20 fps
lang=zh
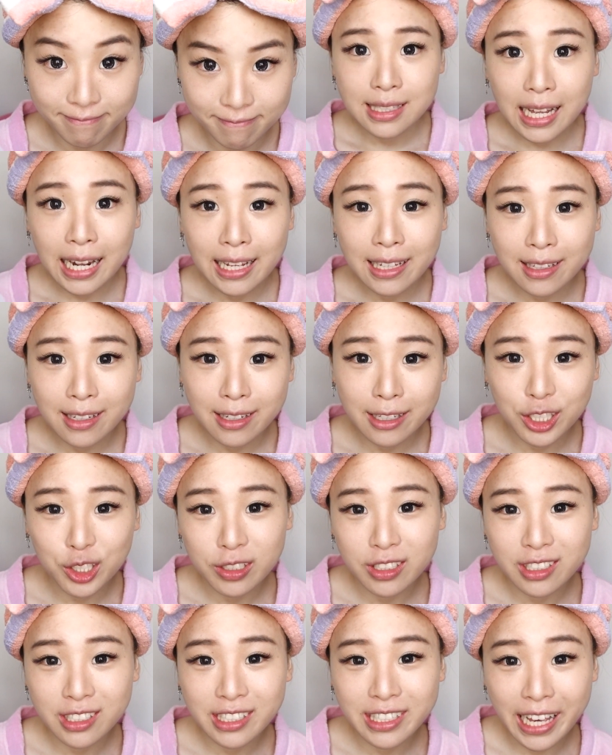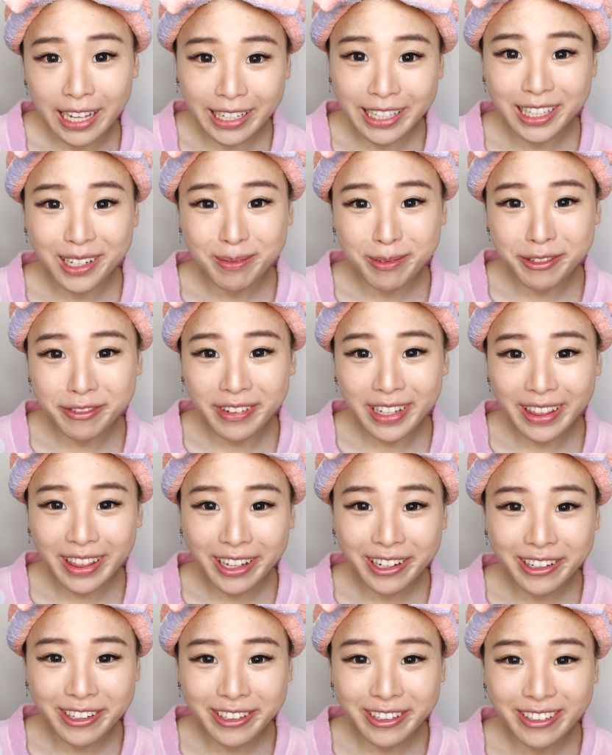再来呢，就是眼影的部分
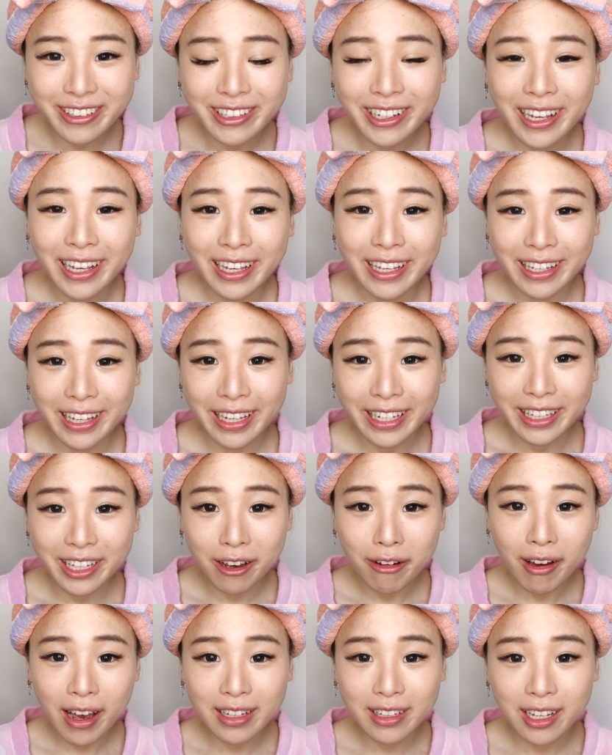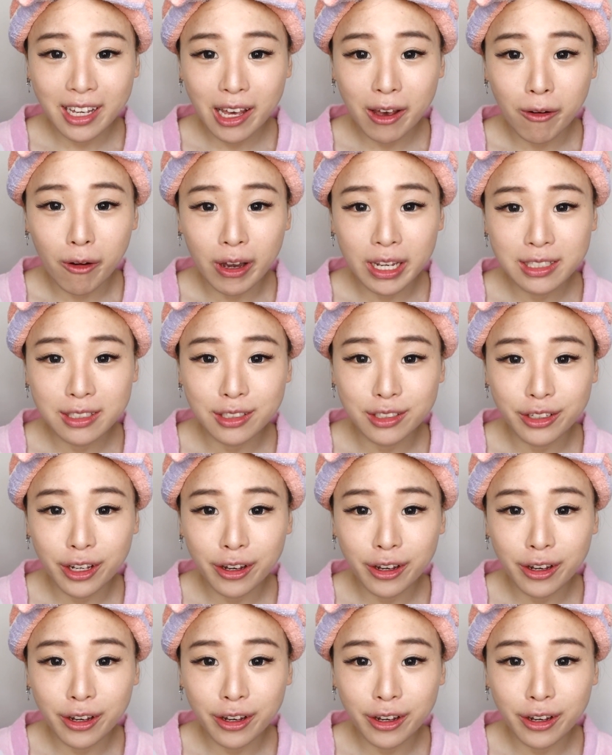喽。眼影的话呢，我会使